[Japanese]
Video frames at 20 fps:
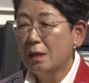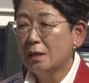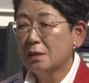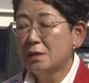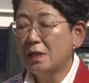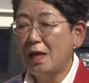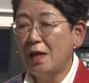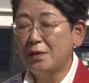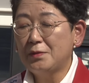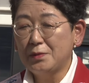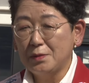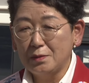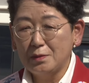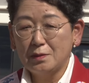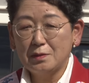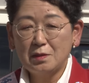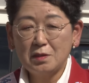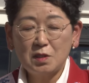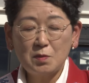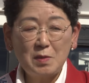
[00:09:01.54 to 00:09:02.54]
政
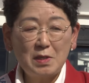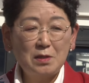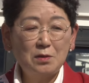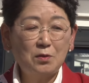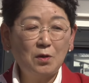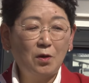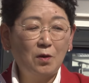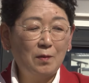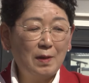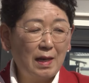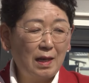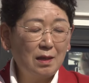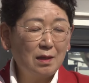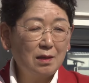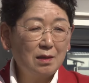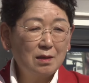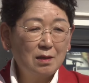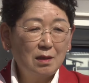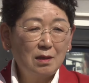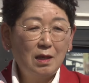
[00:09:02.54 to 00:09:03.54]
府、自民党は
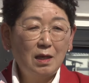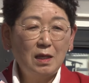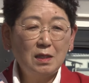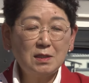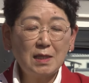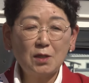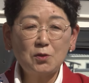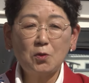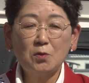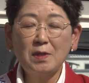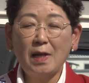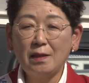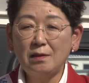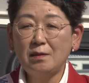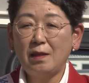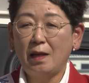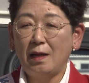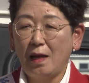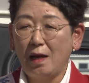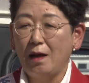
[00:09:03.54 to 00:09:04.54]
いざとなっ
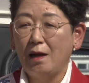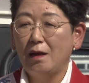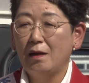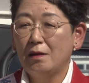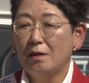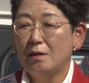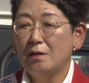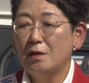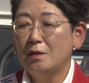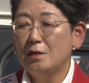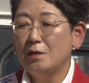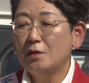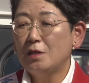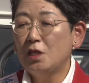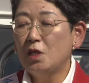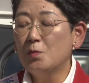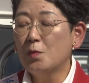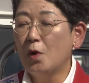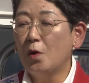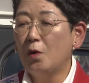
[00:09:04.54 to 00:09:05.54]
たら、
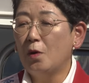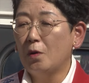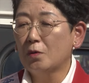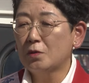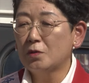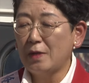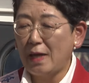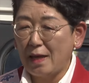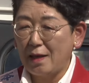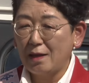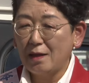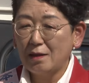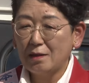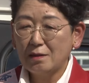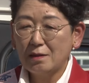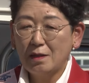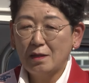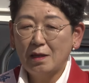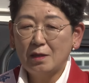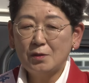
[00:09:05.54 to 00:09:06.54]
芋を食え、
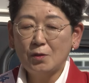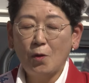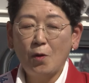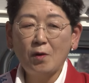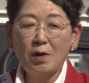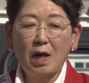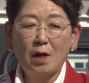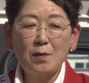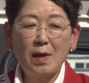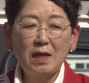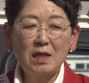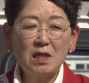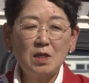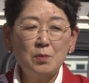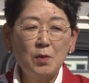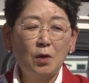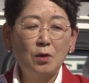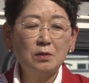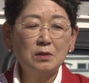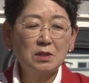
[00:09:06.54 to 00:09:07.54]
農家は
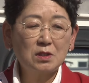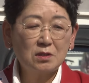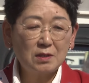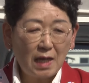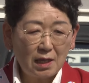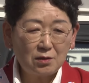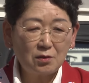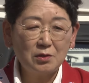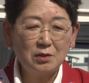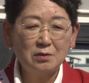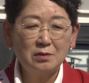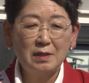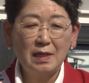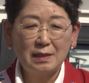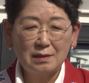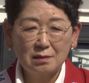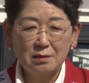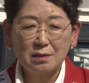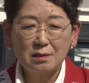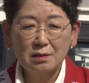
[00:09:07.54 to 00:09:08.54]
芋を作れと言うんで
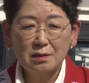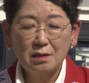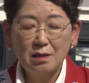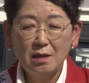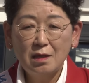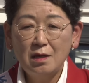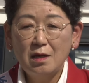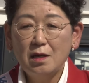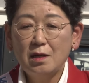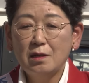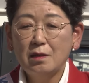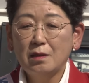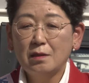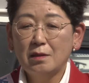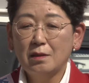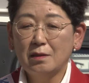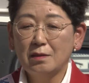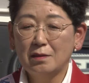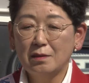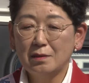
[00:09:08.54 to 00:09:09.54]
す。バカに
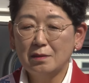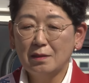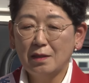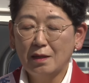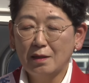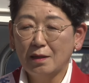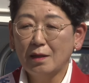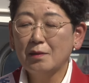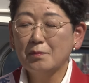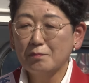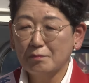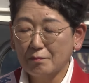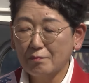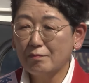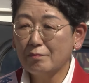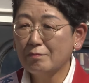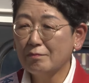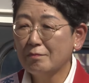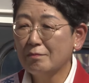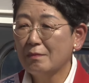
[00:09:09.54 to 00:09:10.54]
する
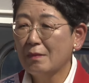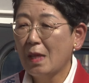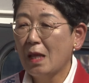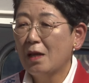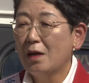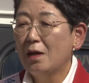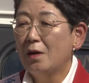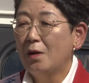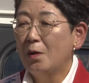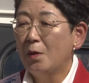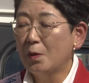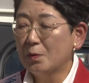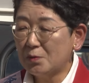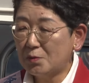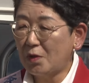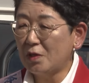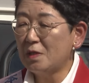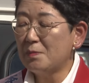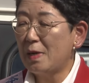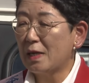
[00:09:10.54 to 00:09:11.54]
な。本
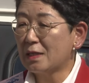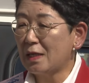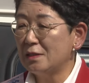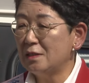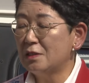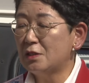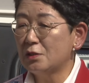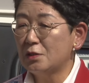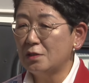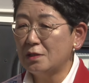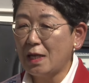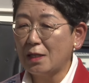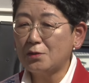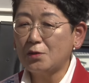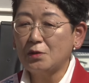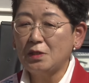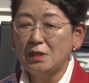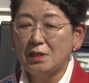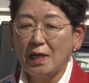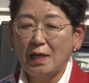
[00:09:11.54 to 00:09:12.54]
当にバカにするな
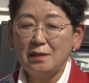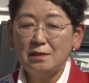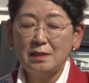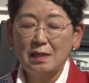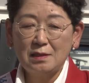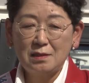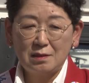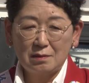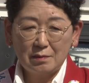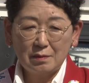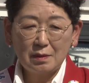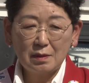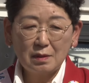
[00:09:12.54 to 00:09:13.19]
と言いたいんです。